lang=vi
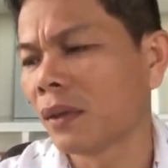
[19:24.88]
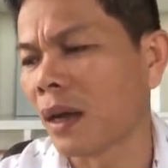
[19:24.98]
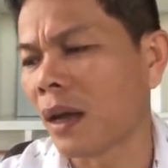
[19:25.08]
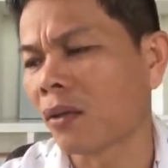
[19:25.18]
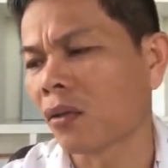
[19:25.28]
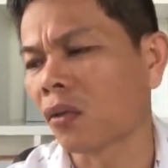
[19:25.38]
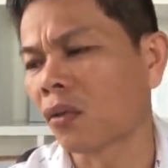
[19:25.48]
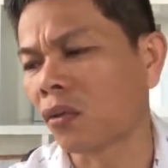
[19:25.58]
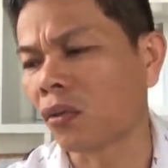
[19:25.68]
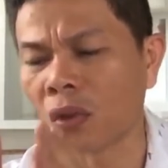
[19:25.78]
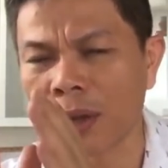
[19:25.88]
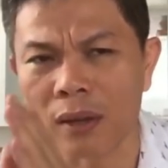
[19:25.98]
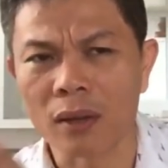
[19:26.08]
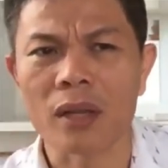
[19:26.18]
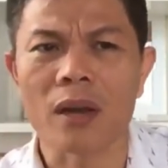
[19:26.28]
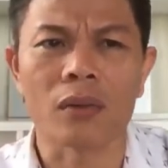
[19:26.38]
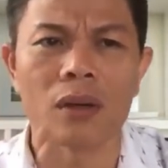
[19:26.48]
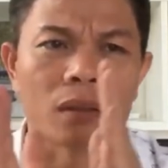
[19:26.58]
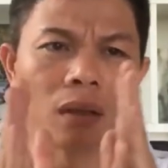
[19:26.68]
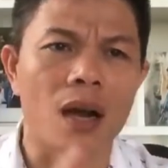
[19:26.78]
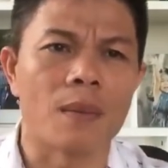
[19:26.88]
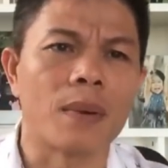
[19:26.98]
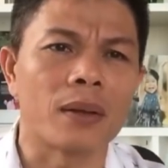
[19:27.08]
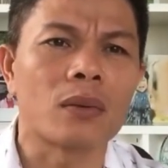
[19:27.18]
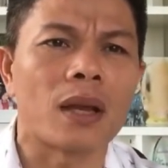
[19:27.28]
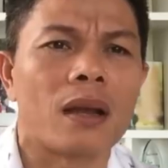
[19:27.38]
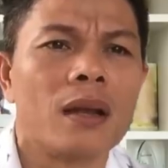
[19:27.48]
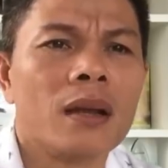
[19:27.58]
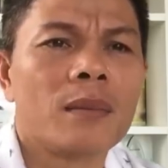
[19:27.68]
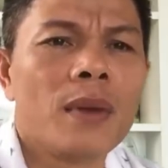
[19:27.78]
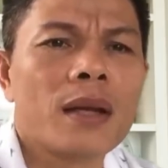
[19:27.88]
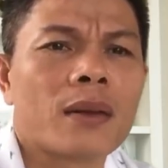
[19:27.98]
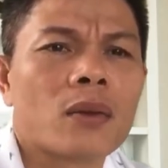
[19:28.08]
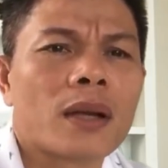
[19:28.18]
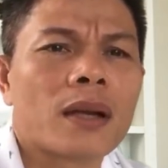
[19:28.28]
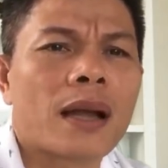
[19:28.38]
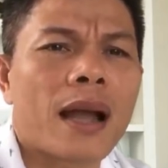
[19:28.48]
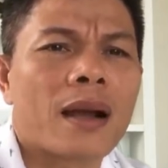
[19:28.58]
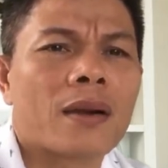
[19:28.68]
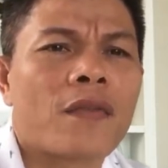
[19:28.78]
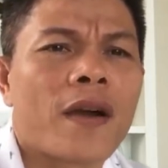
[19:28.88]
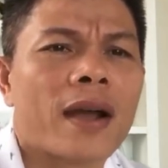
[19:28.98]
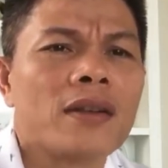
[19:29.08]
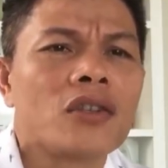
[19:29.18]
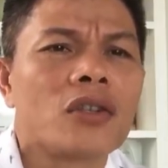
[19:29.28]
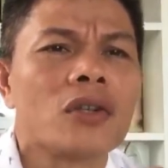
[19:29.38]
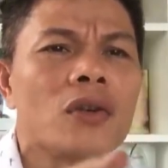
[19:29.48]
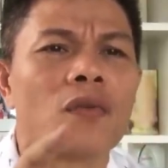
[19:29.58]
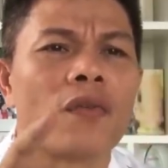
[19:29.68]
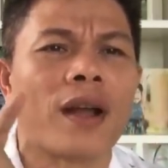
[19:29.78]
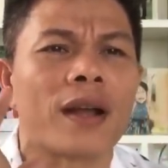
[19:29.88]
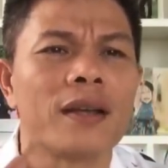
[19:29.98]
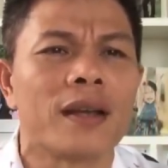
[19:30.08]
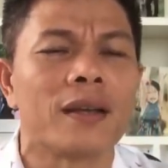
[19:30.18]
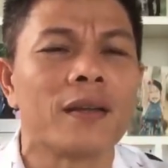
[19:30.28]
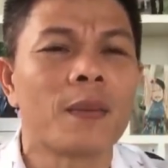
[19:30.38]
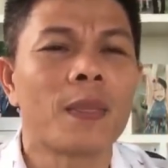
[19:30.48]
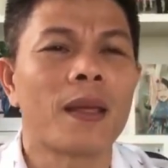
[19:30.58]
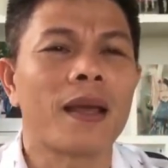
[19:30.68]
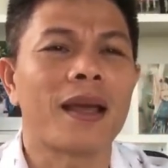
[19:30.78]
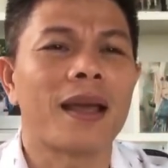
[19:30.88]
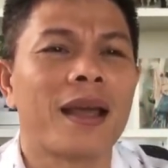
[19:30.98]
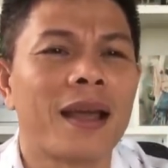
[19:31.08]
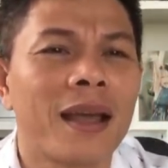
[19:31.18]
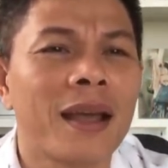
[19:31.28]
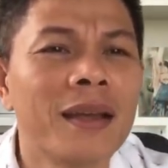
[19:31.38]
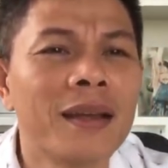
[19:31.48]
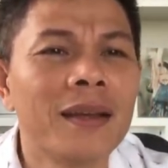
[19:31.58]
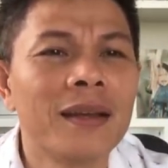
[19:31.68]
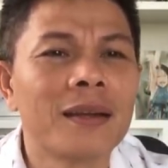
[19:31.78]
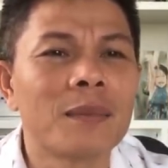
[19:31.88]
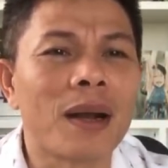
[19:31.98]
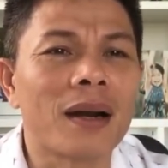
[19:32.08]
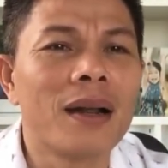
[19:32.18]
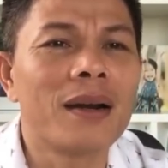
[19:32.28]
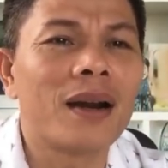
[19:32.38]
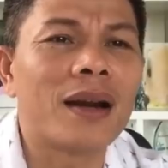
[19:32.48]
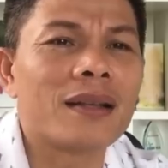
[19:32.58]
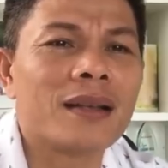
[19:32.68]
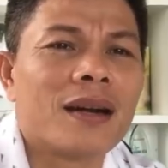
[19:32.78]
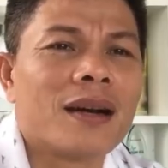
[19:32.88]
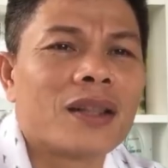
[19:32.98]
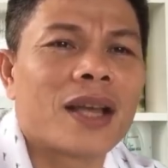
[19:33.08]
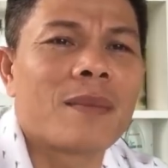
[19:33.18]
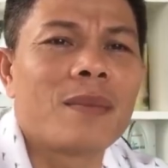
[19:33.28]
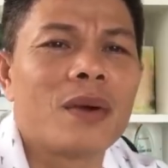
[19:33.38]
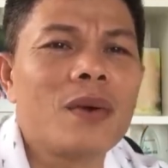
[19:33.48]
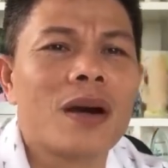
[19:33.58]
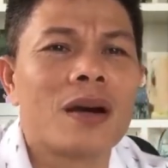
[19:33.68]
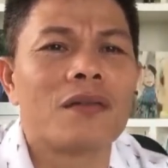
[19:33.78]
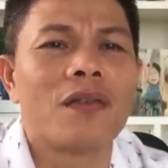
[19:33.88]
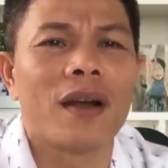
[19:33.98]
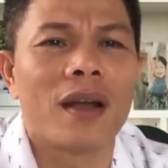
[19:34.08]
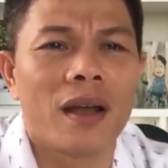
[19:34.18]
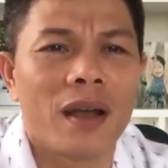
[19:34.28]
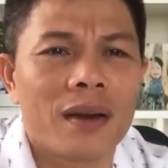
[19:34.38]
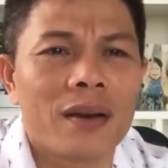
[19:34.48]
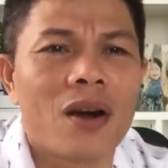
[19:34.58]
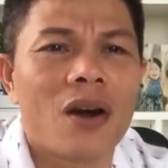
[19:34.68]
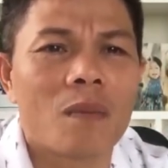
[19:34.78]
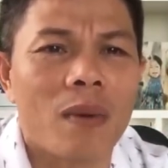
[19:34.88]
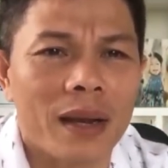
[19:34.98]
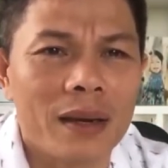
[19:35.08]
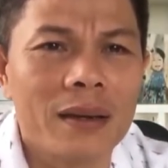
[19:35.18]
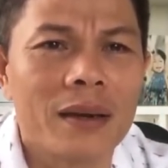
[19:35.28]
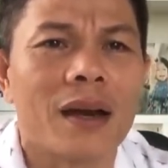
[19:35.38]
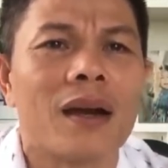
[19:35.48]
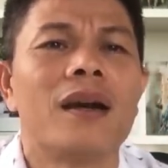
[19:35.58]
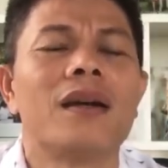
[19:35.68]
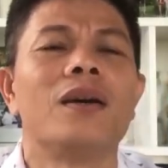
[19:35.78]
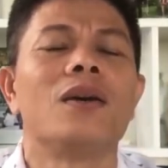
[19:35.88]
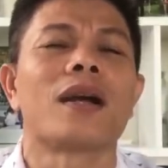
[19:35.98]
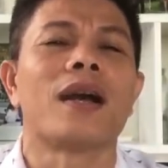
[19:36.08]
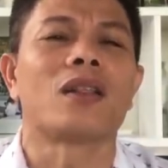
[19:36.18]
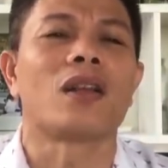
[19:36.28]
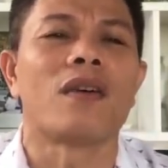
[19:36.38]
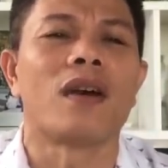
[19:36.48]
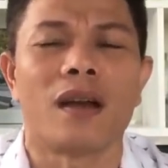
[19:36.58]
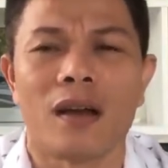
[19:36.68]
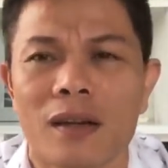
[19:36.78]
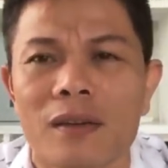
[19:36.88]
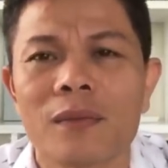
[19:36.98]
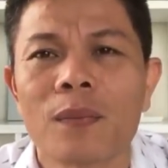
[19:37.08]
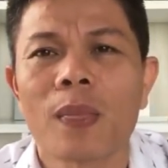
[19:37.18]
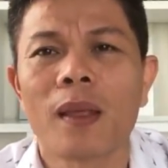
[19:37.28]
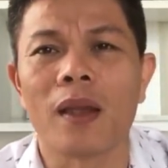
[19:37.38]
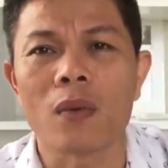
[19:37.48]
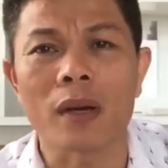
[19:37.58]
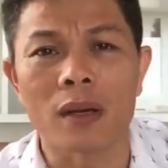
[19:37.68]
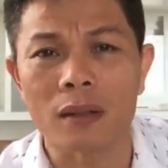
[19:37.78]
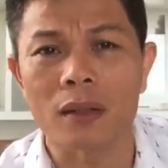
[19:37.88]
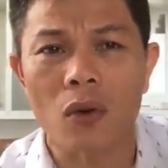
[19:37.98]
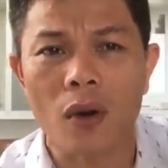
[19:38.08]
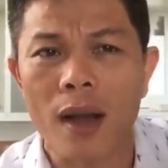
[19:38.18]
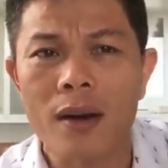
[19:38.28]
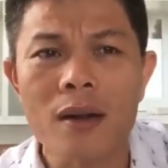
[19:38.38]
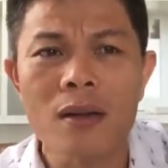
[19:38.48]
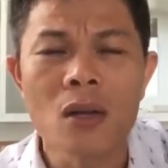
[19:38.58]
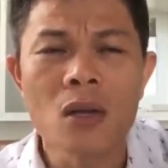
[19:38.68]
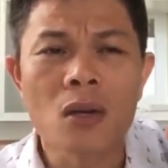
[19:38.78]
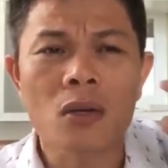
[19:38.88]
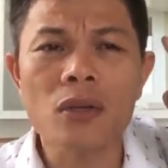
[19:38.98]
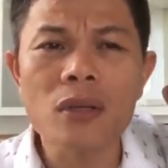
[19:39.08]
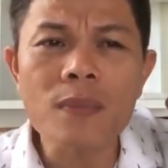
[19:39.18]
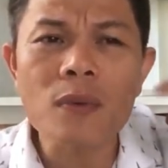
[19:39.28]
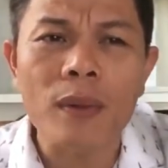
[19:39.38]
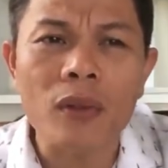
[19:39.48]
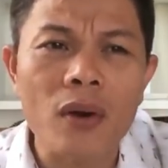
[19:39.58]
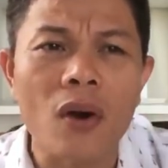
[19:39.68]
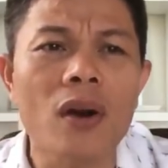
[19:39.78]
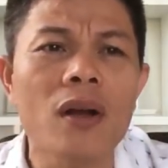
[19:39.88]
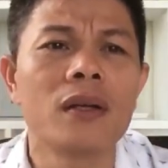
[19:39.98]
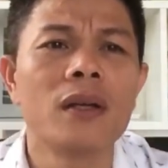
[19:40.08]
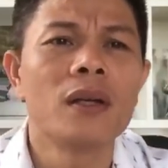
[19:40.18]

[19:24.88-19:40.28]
à. à, tùy theo từng trường hợp mà chúng ta biết rằng chúng ta cần phải sử dụng về cái gì à bạn linh nói là giờ thì em hiểu hơn về đòn bẩy nợ ok tuyệt vời linh hiểu ra được cái từ khóa đó nó sẽ giúp cho mình thay đổi đó